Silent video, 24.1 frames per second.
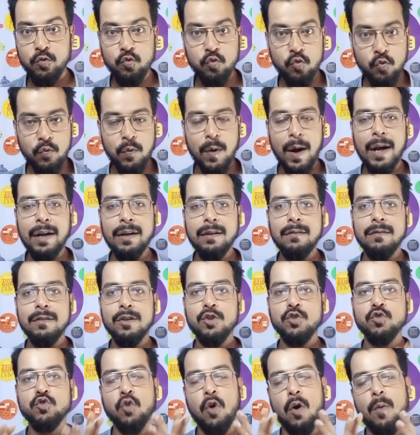তুফান
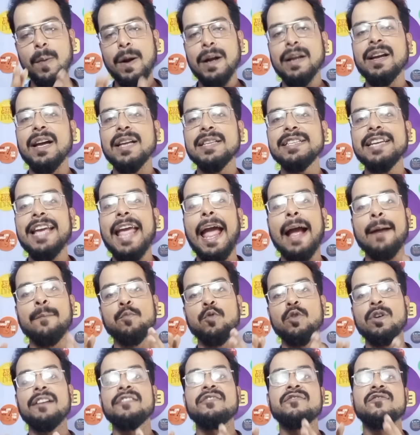সবার কাছে এক
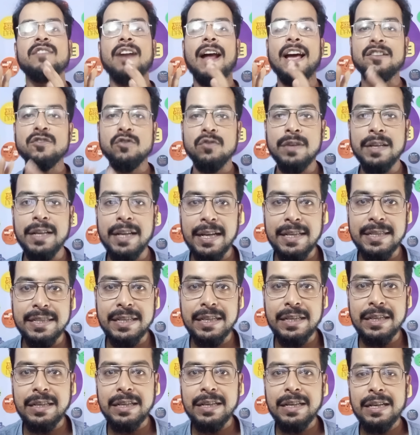প্রকার ত্রাস হয়ে
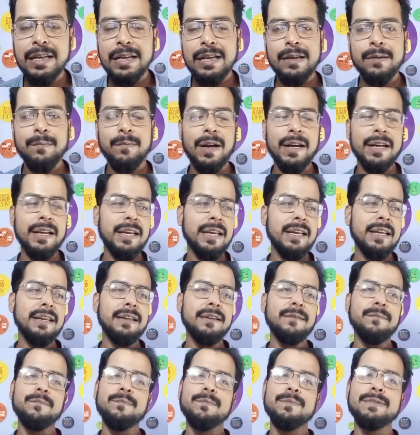গেছে মানে
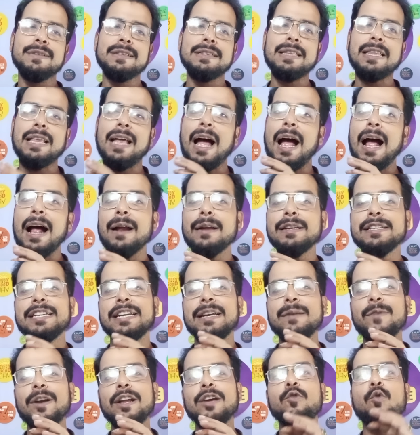তা
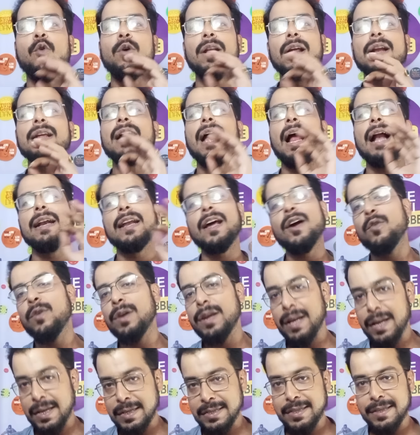সে মানে গলার কাটা
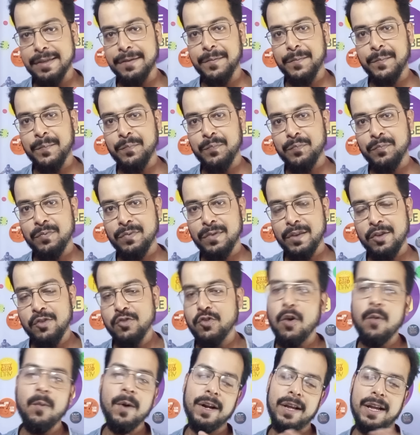হয়ে গেছে
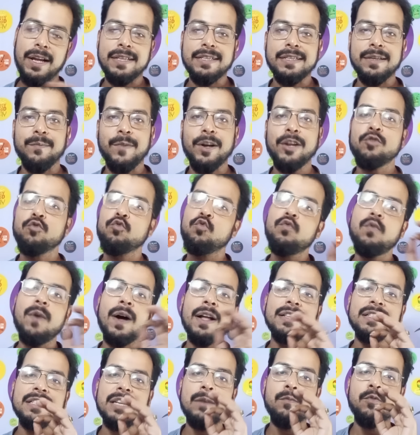সবার কাছে মানে
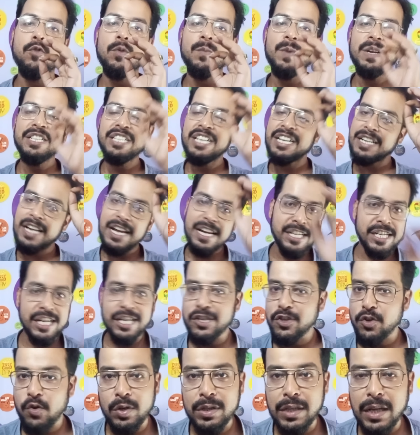তুফান যা বলবে সেটাই
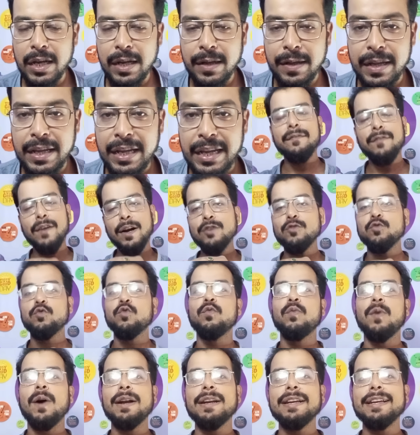শেষ কথা এবার
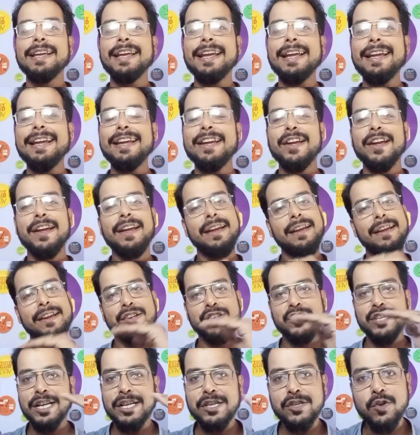তুফানকে
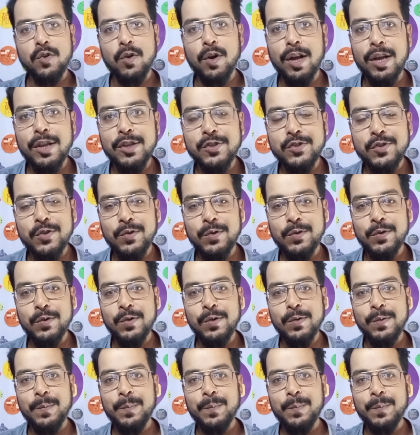শেষ করার জন্য